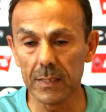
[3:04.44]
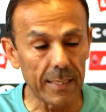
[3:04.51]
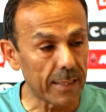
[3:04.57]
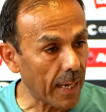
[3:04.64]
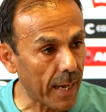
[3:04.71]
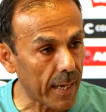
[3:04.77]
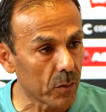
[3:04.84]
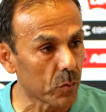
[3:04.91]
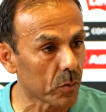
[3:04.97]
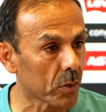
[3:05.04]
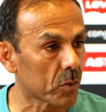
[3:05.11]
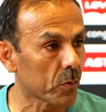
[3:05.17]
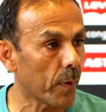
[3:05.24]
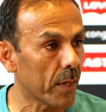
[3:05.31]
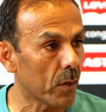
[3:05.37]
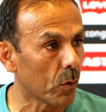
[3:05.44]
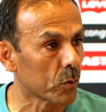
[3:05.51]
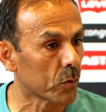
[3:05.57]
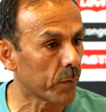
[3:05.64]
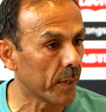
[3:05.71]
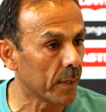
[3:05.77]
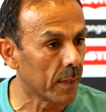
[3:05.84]
nicht ein oder zwei
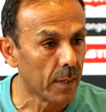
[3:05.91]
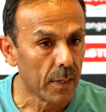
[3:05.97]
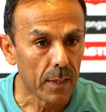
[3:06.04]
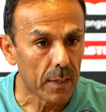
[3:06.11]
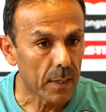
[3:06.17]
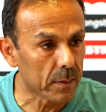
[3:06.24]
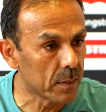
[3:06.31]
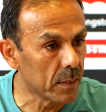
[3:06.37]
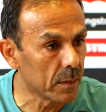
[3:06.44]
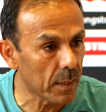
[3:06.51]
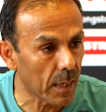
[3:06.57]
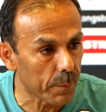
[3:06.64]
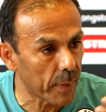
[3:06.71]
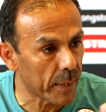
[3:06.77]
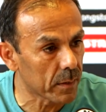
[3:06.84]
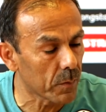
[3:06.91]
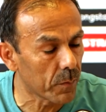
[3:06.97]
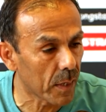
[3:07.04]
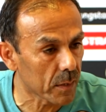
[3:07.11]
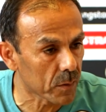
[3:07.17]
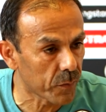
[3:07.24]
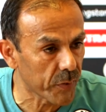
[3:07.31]
Ausfällen. Es sind ja am Ende
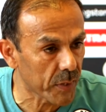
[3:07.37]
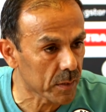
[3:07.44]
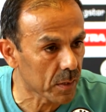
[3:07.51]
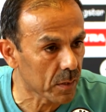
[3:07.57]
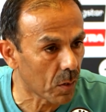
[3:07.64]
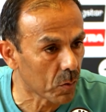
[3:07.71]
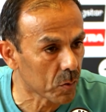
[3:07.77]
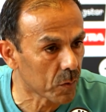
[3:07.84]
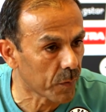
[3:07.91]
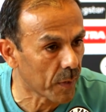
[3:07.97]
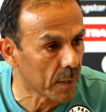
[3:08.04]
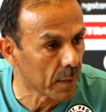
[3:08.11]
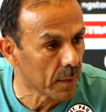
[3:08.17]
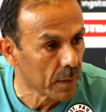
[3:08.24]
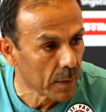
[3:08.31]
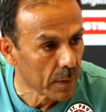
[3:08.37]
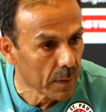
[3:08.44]
waren es 14 Ausfälle.